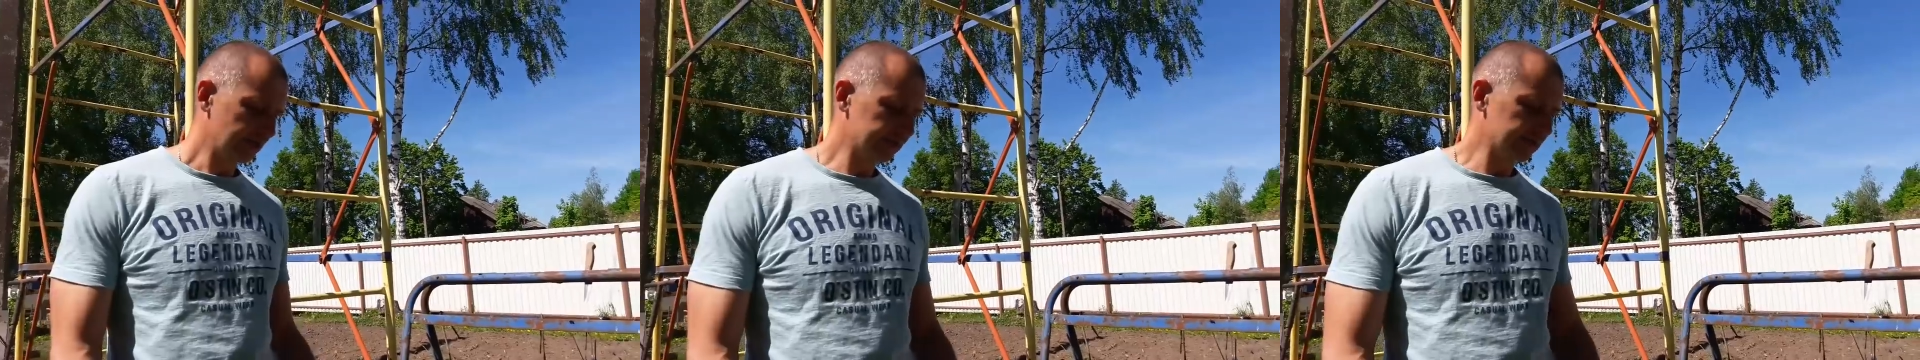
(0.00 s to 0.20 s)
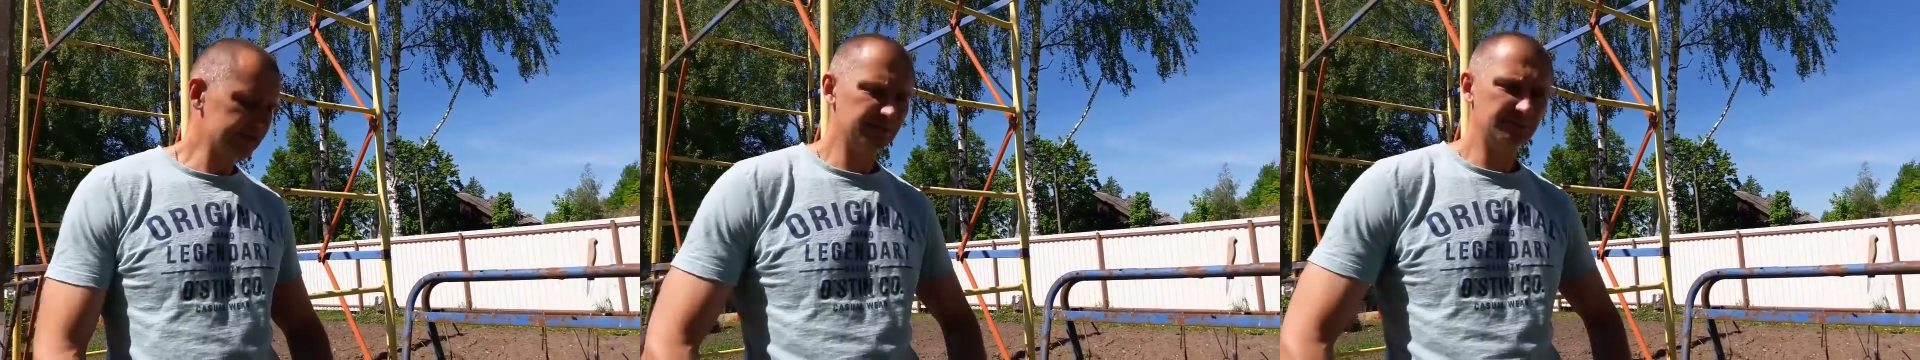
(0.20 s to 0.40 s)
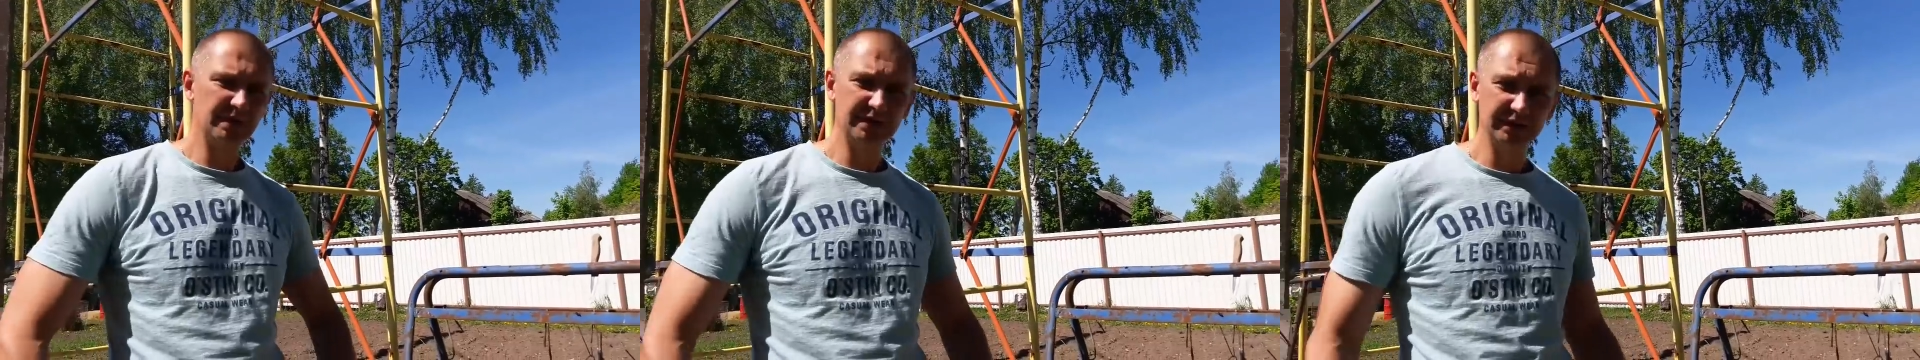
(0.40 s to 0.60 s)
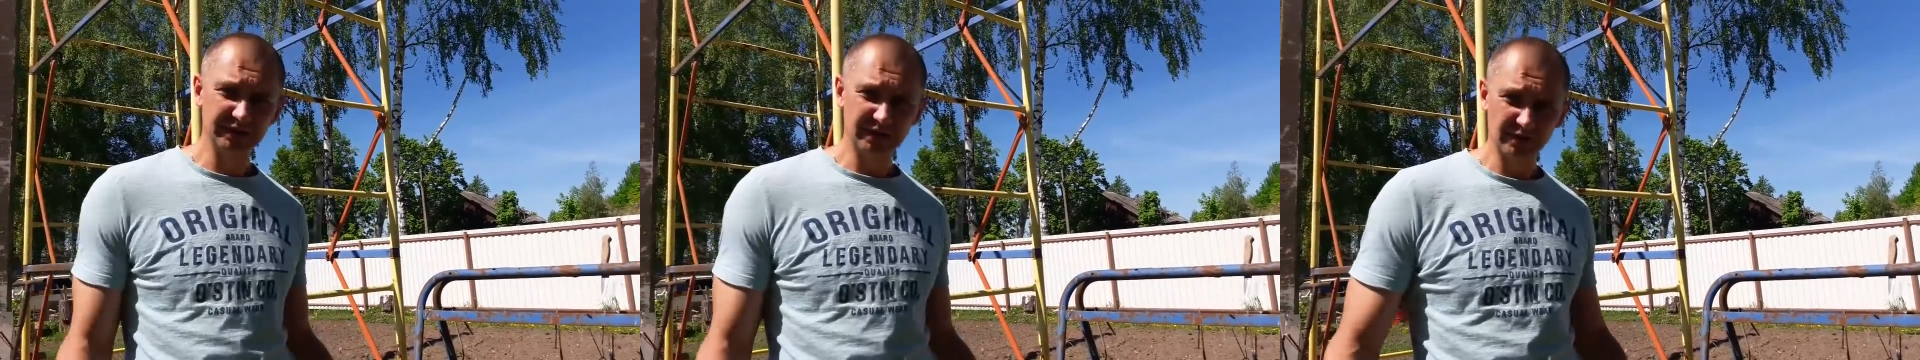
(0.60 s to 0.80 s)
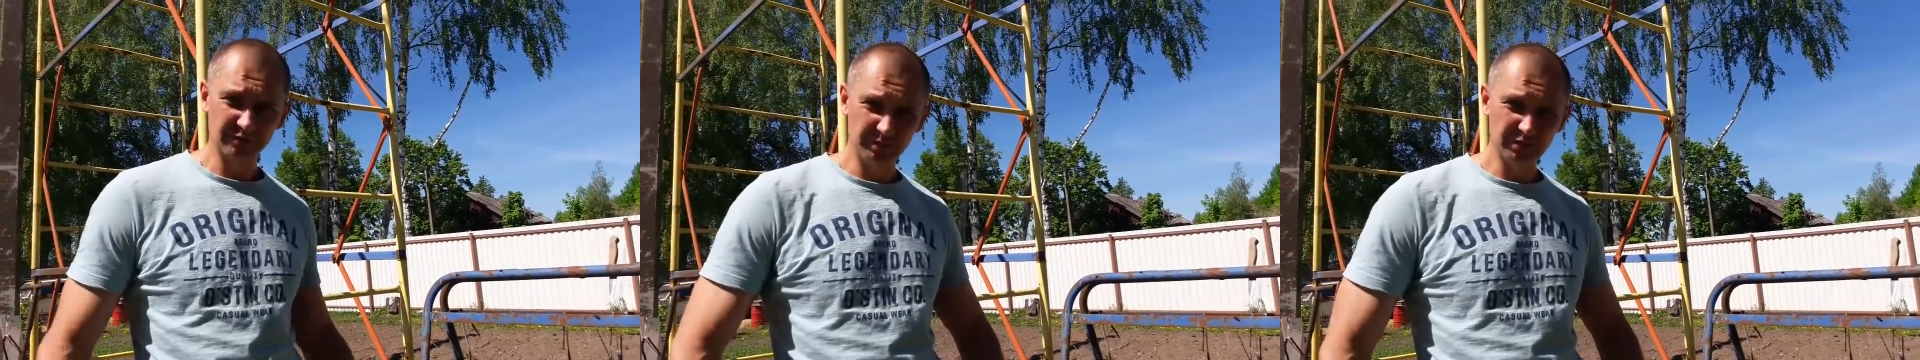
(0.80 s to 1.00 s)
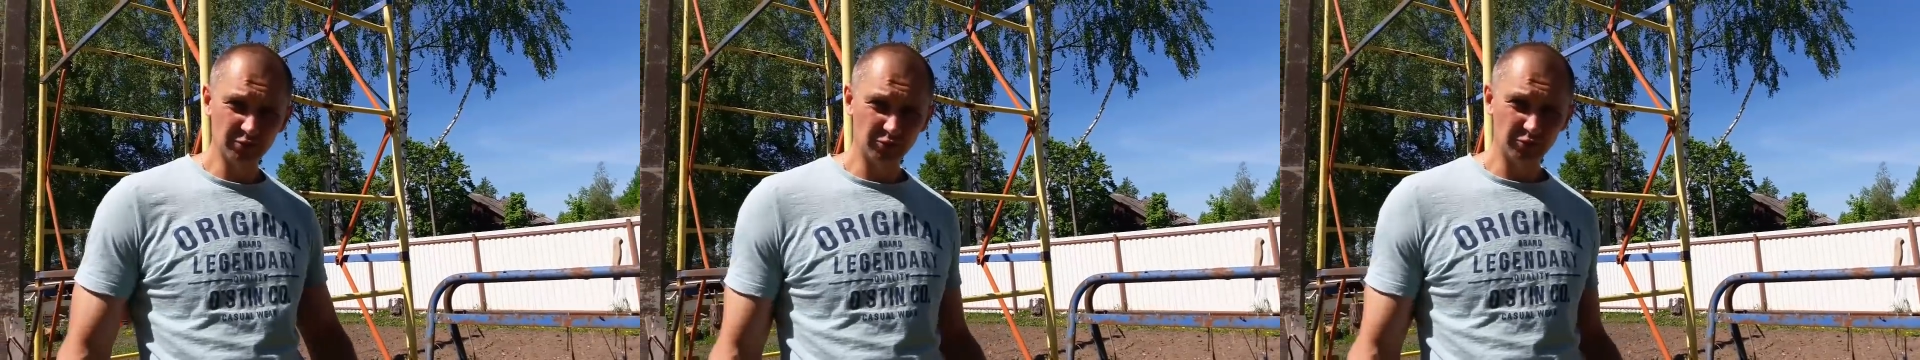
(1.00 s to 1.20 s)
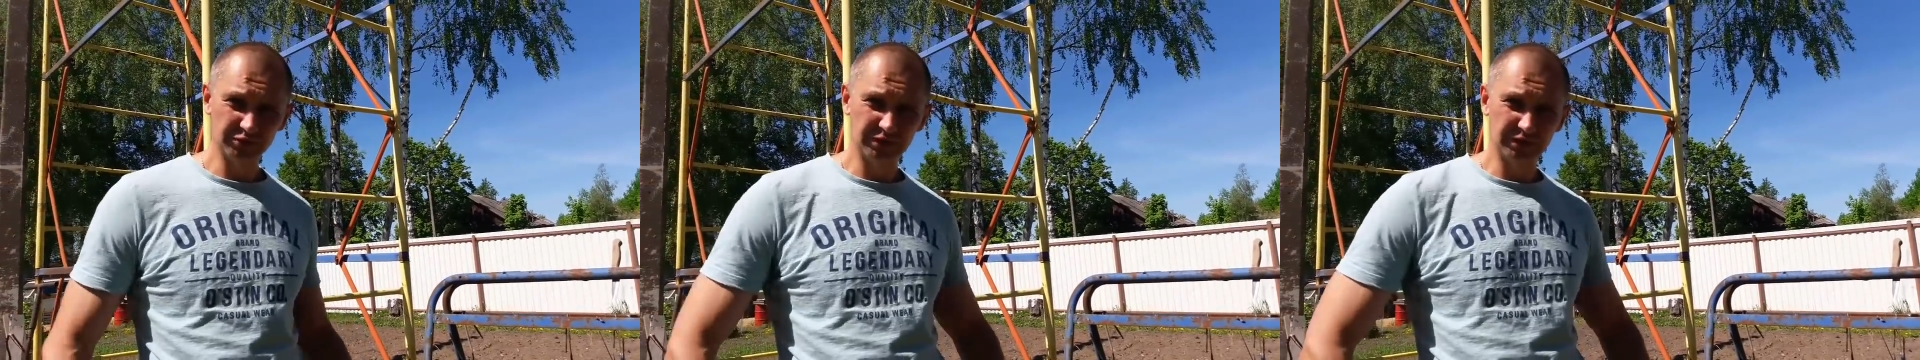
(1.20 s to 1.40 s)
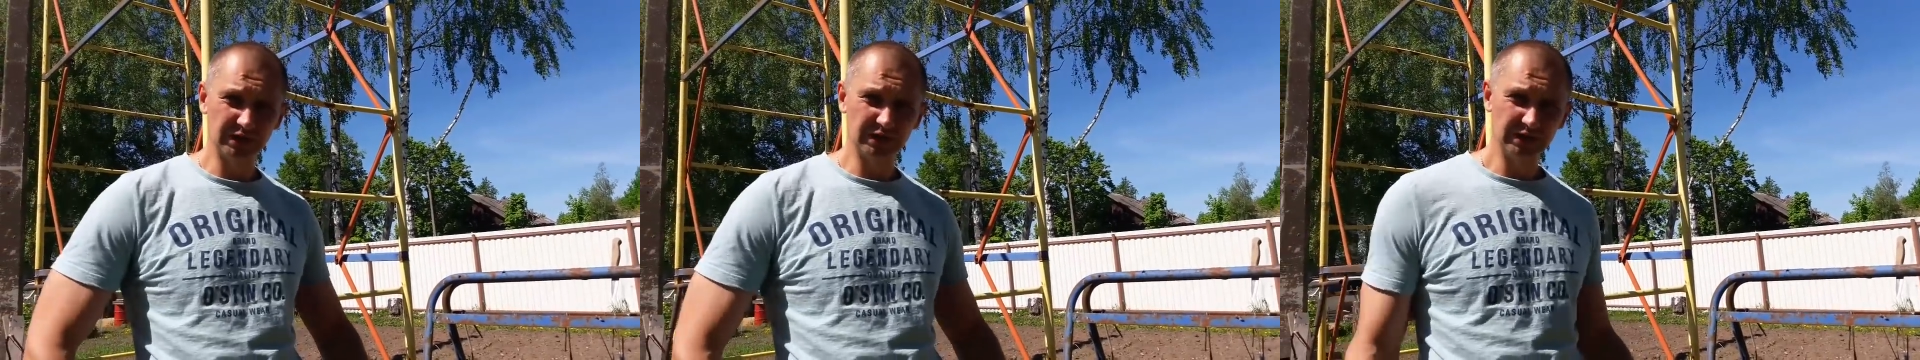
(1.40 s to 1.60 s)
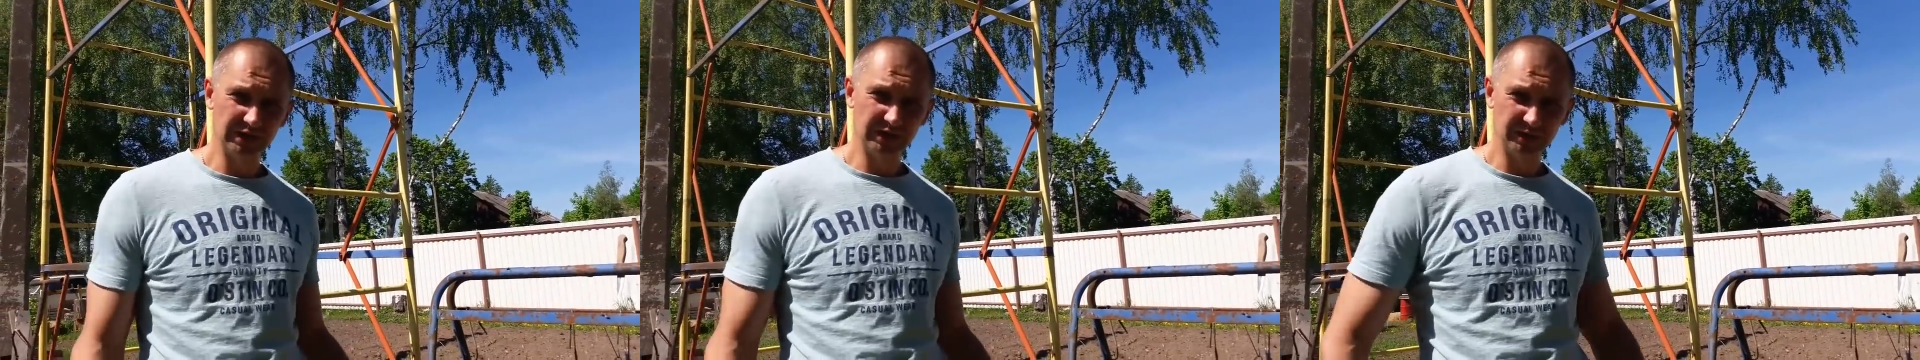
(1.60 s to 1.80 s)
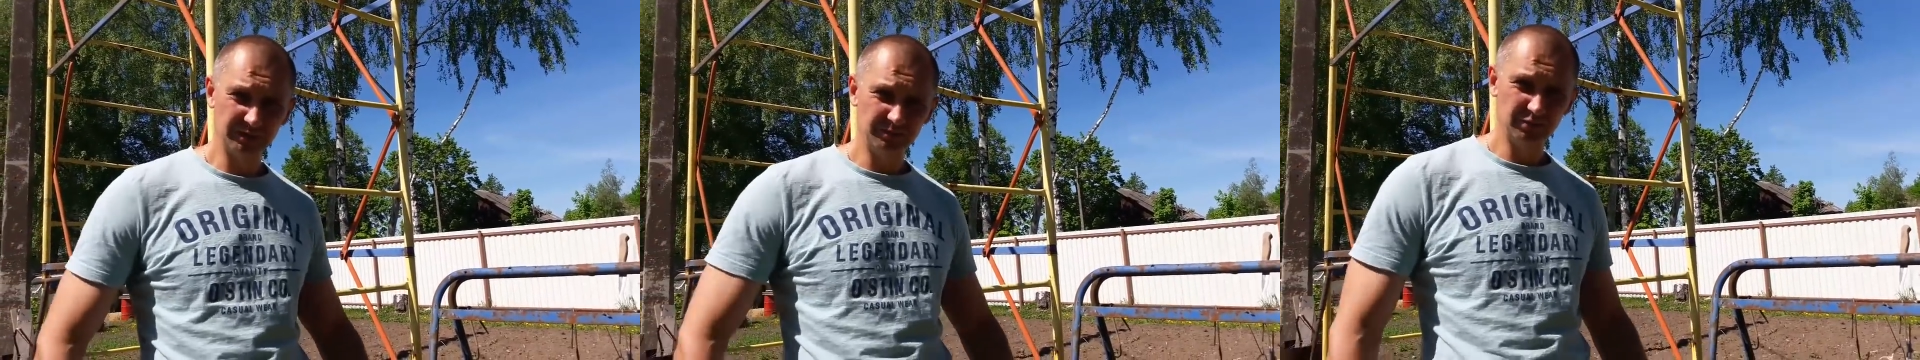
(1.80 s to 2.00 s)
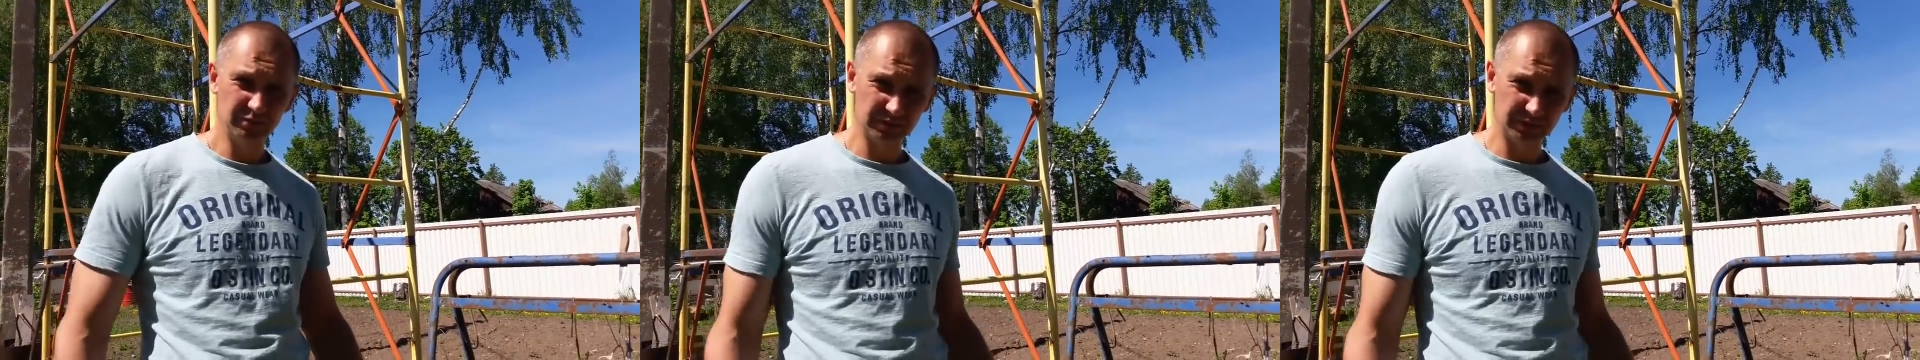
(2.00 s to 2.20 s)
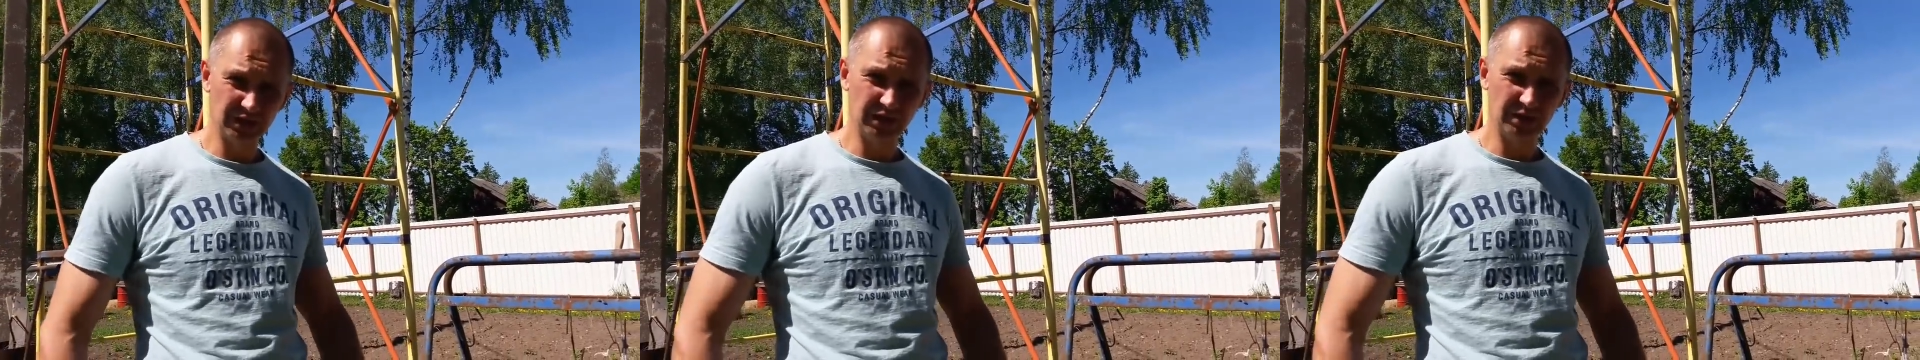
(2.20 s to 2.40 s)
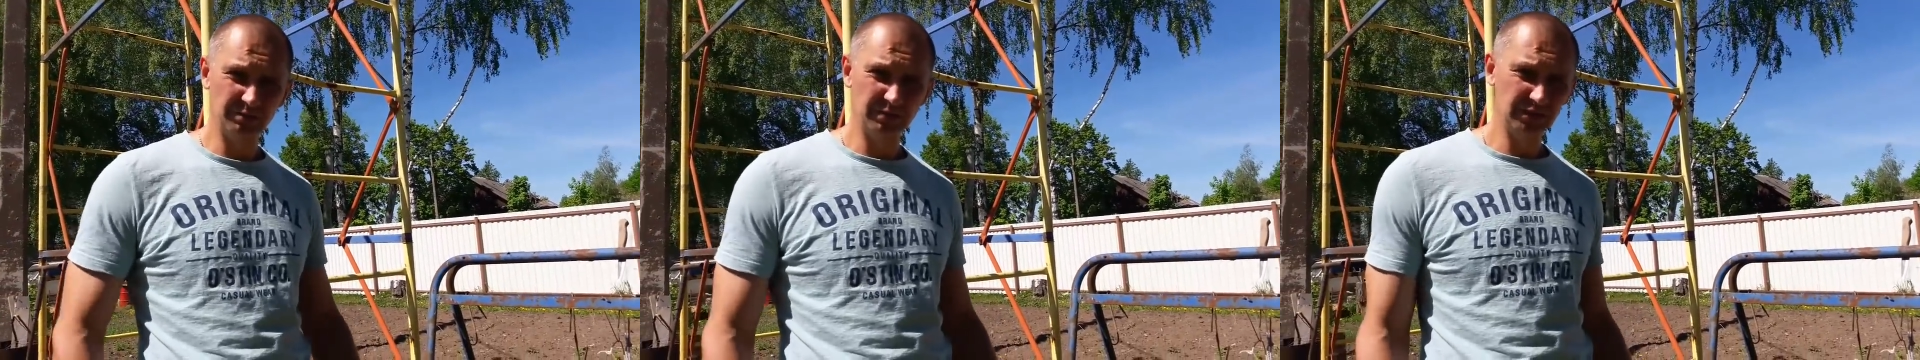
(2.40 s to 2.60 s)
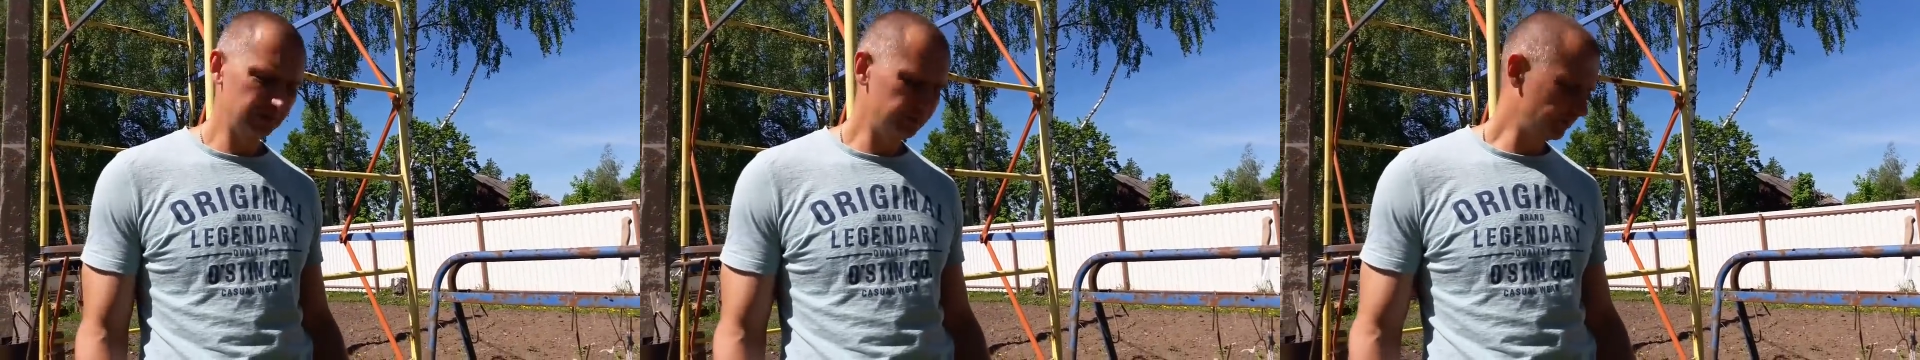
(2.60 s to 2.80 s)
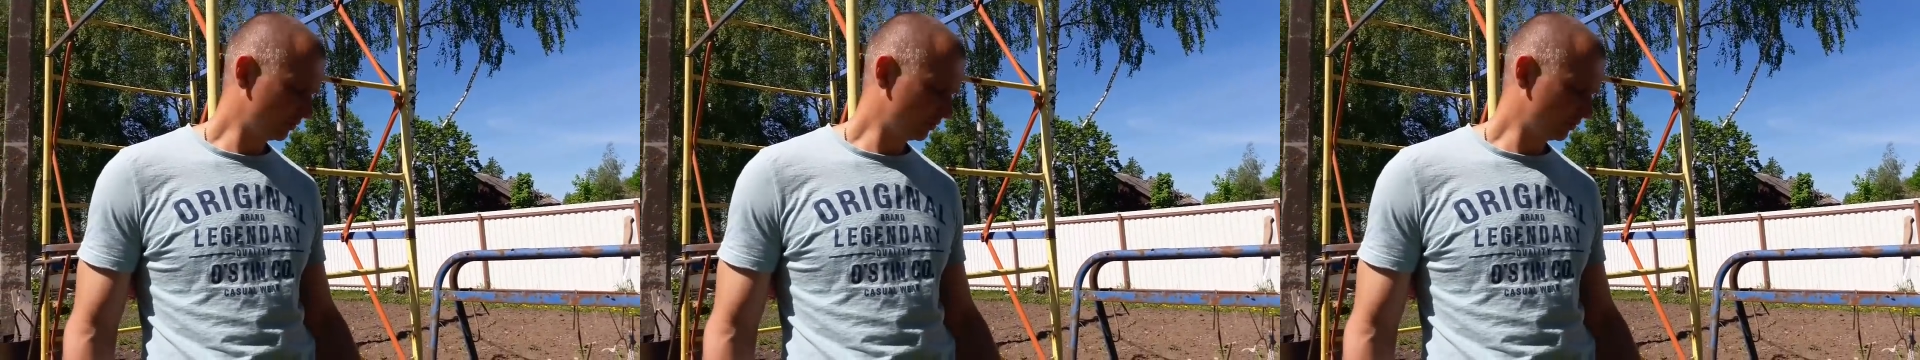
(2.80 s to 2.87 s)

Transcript: она себя не травмирует, крылья не бьет, крыльями не